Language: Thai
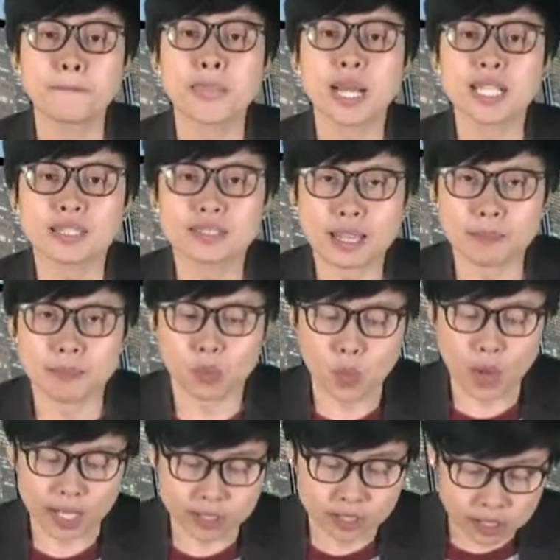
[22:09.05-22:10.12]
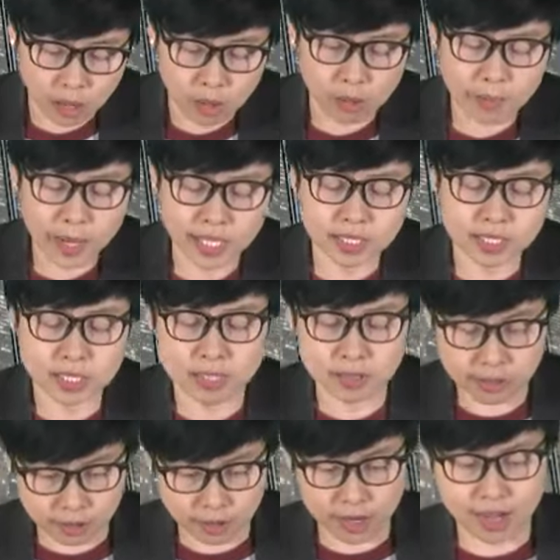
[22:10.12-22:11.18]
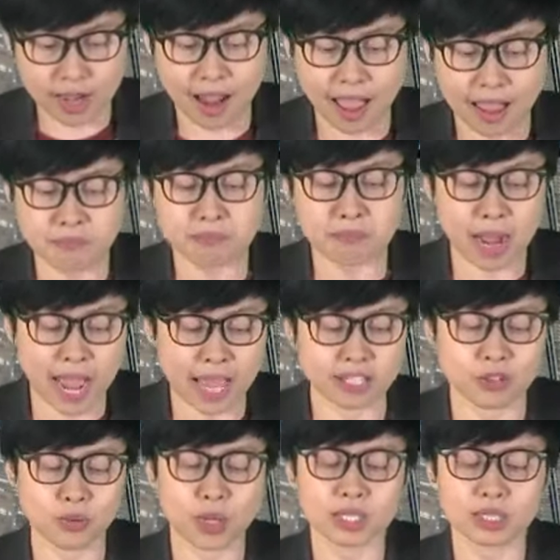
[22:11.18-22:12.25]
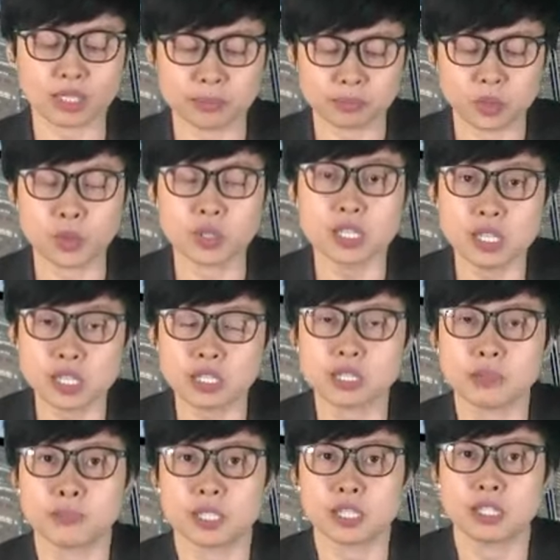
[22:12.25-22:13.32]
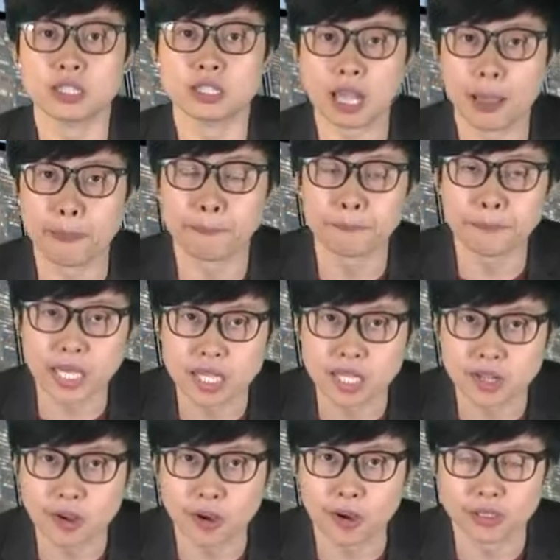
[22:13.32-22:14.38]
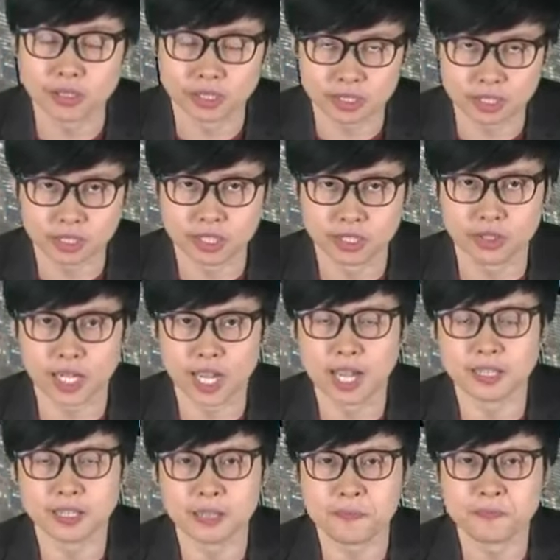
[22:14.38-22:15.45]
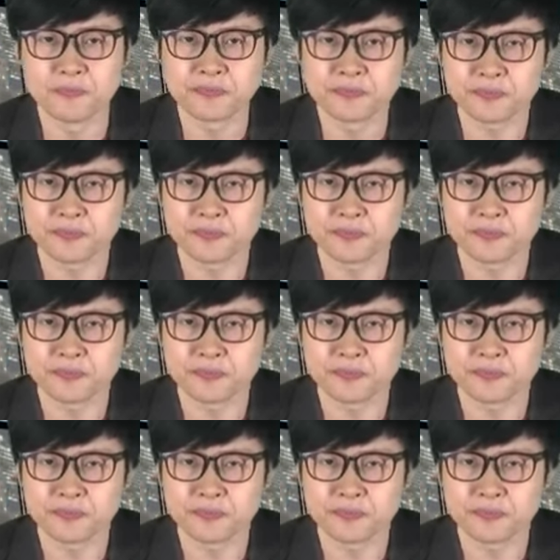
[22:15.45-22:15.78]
ไม่ต่ำกว่า 2,400 ล้านบาท หรือว่าเติบโต 20%จากปีก่อนเลยทีเดียวนะคะอันนี้